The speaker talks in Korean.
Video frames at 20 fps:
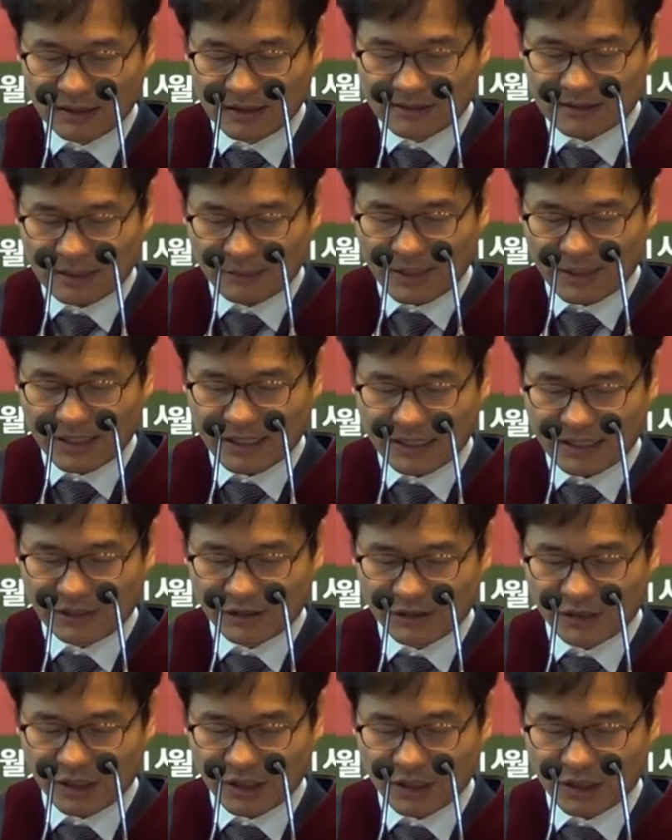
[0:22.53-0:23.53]

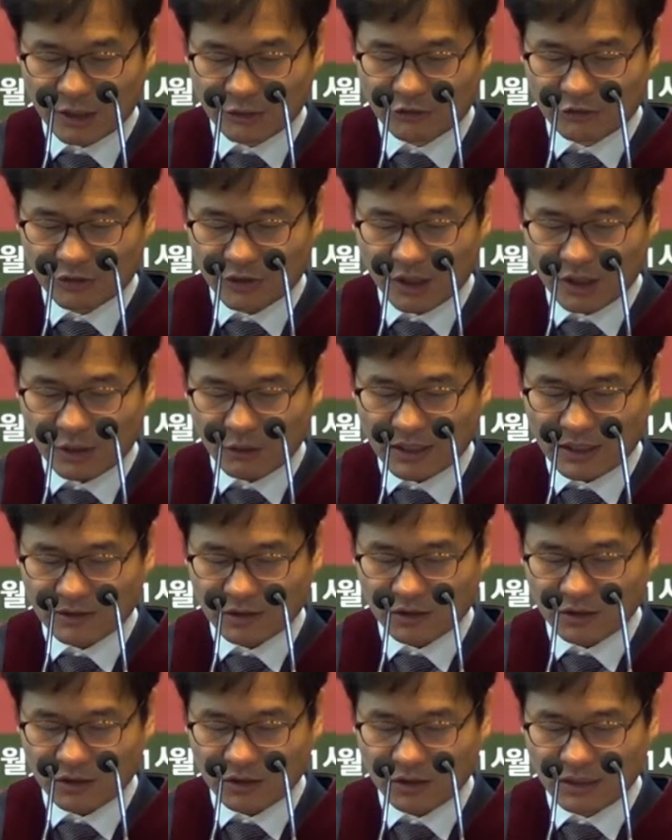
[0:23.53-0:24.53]
사마리아인들이 예수께
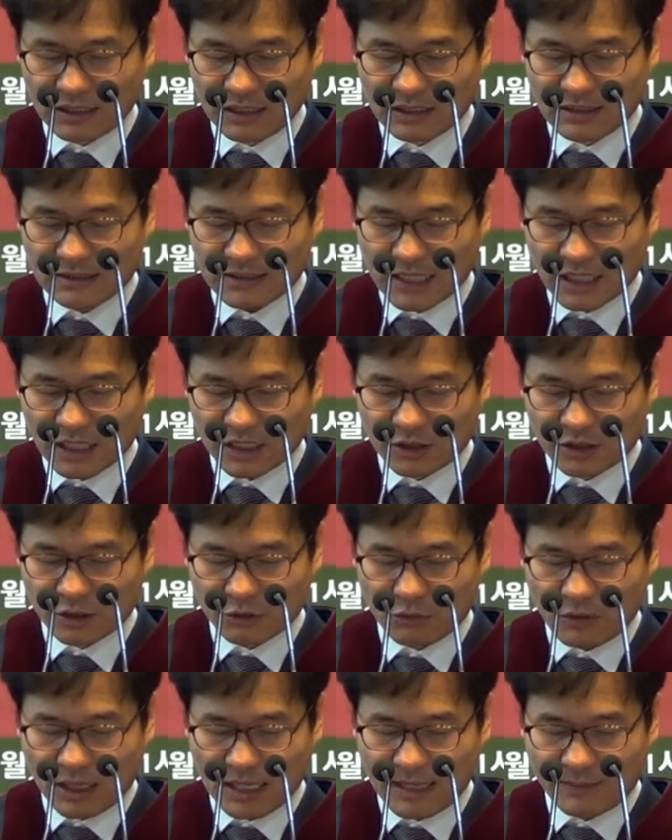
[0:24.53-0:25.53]
와서
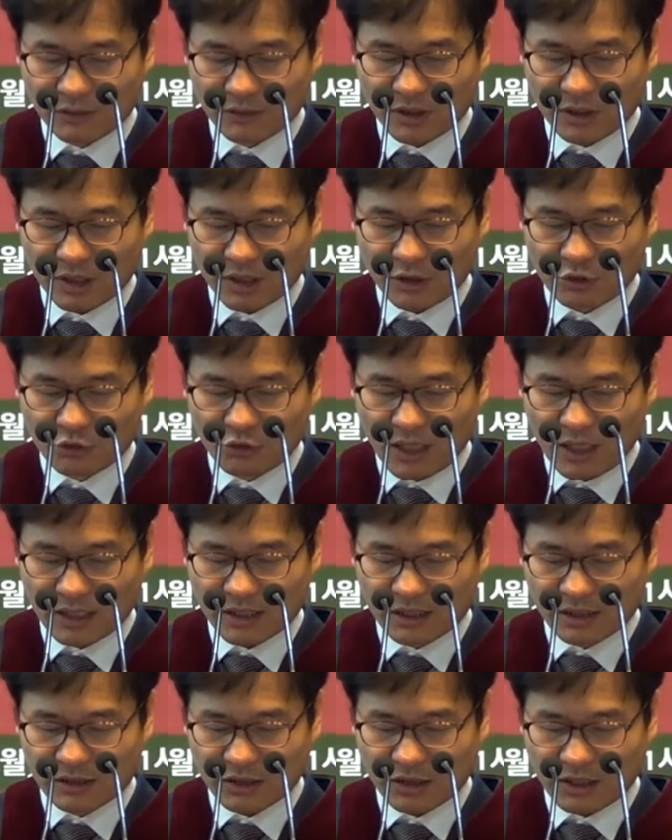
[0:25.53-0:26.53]
자기들과 함께
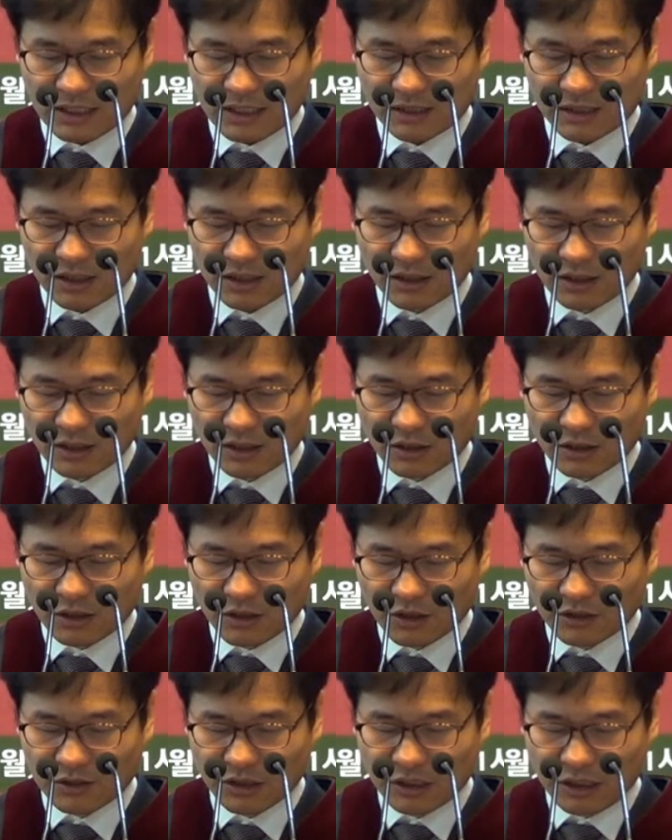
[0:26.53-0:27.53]
유하기를 청하니
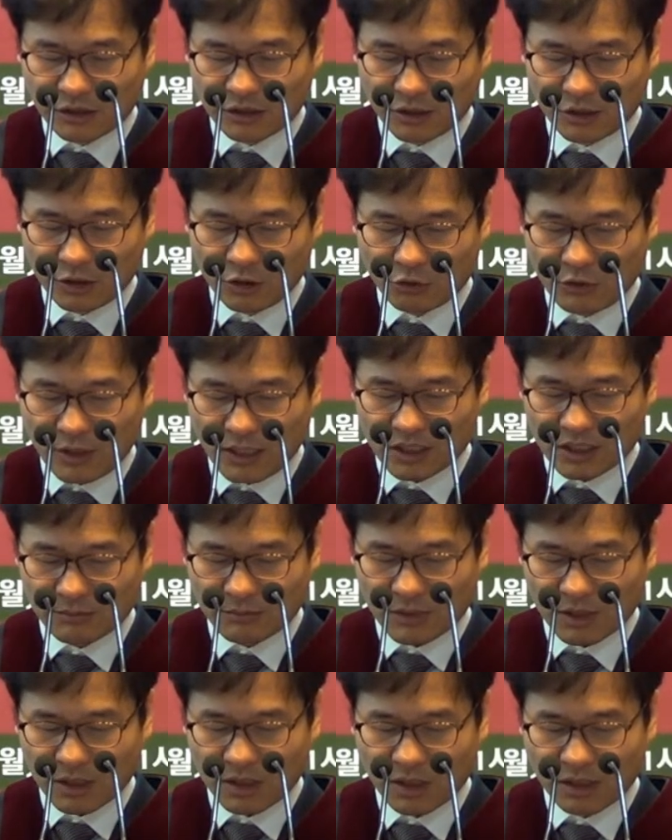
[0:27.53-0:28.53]
거기서 이틀을
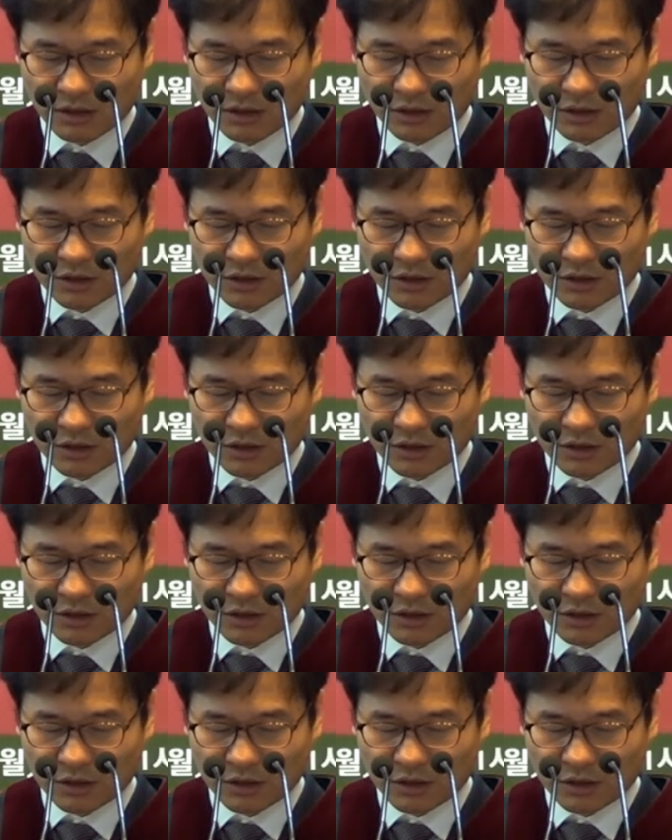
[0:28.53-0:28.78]
유하심에